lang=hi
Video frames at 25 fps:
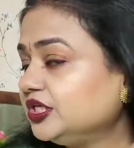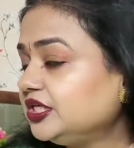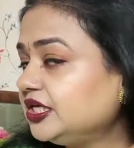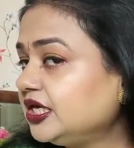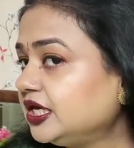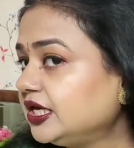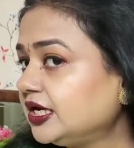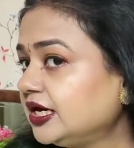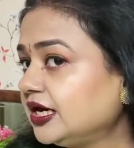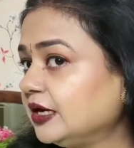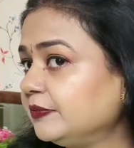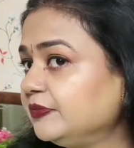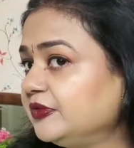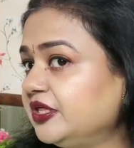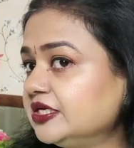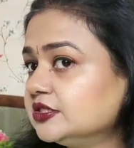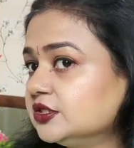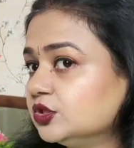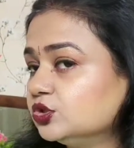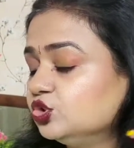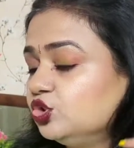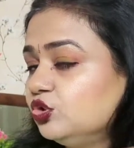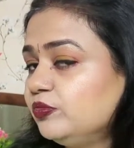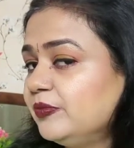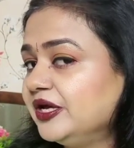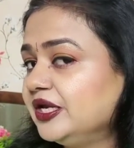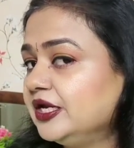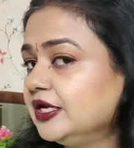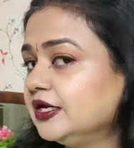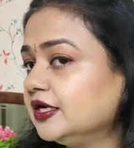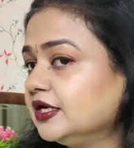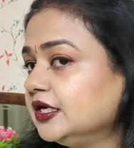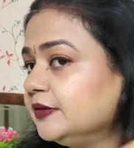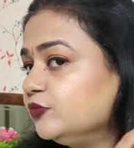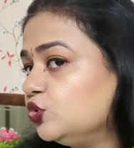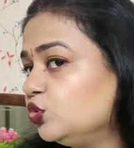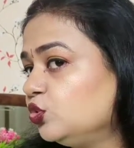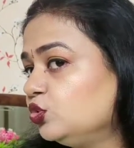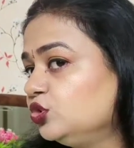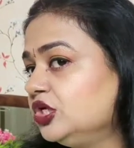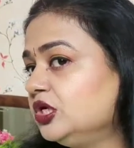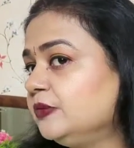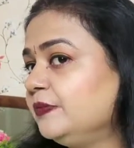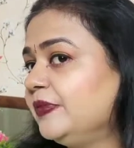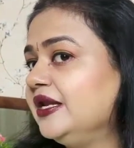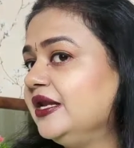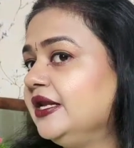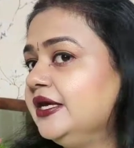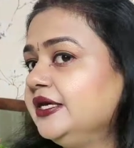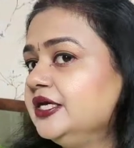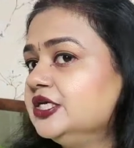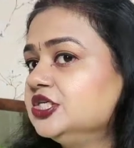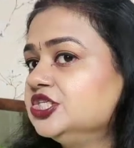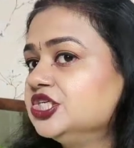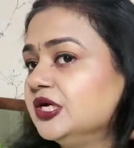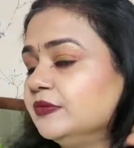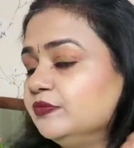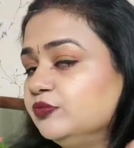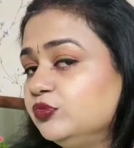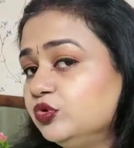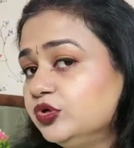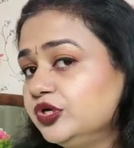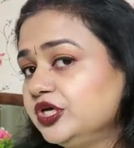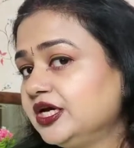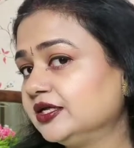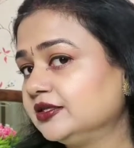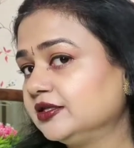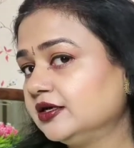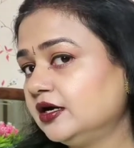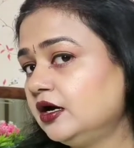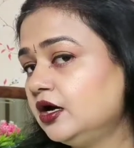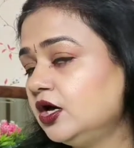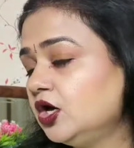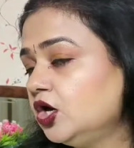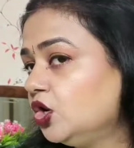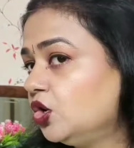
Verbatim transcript: ये आप देख सकते हो मैंने करीब दो दिन पहले ये शैम्पू किया था